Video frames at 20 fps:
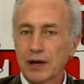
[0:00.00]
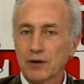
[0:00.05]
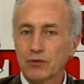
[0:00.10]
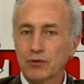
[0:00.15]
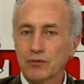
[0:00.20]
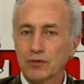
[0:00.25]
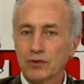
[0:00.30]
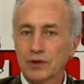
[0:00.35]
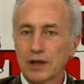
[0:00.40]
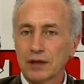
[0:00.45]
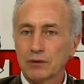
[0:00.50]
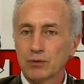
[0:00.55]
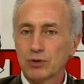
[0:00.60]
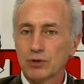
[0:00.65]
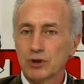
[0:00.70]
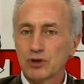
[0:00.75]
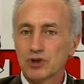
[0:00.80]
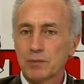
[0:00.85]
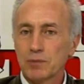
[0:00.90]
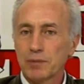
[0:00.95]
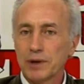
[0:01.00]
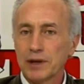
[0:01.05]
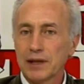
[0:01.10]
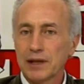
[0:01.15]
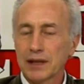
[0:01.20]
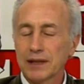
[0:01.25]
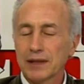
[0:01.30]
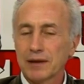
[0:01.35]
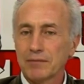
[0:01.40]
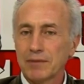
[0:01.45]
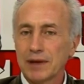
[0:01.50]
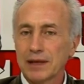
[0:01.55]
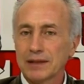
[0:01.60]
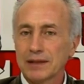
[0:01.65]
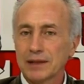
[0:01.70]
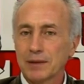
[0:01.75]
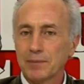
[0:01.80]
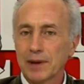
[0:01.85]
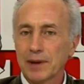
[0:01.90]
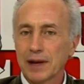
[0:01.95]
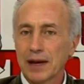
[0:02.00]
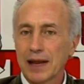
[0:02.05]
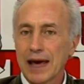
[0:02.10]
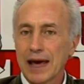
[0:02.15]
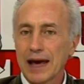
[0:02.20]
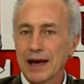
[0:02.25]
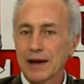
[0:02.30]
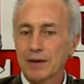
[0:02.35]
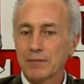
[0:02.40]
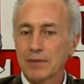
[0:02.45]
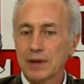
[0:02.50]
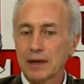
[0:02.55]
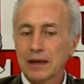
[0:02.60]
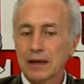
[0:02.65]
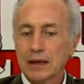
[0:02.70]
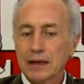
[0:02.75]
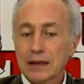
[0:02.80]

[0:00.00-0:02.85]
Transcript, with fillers: hanno votato disciplinatamente per le armi,